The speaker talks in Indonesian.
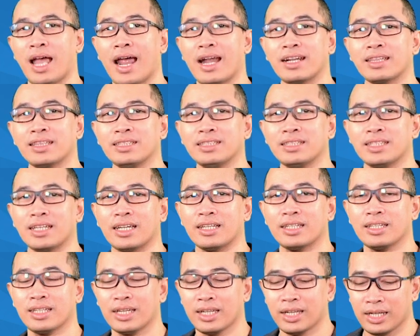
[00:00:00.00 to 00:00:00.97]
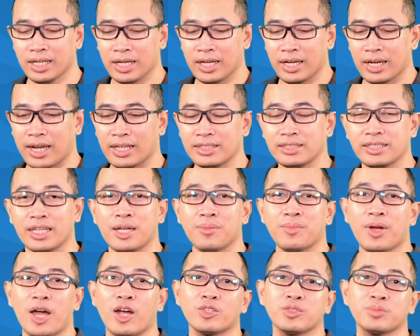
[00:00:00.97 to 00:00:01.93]
Artinya,
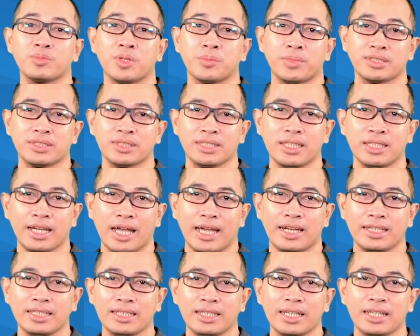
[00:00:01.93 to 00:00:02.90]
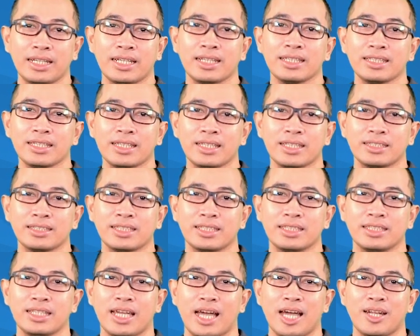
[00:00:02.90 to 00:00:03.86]
SCM harus memastikan
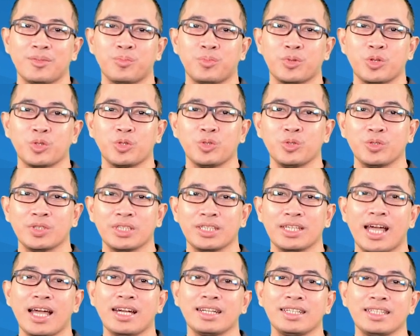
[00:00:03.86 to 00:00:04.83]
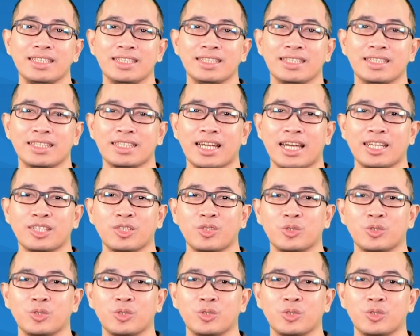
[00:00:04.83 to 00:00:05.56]
ketersediaan produk yang diinginkan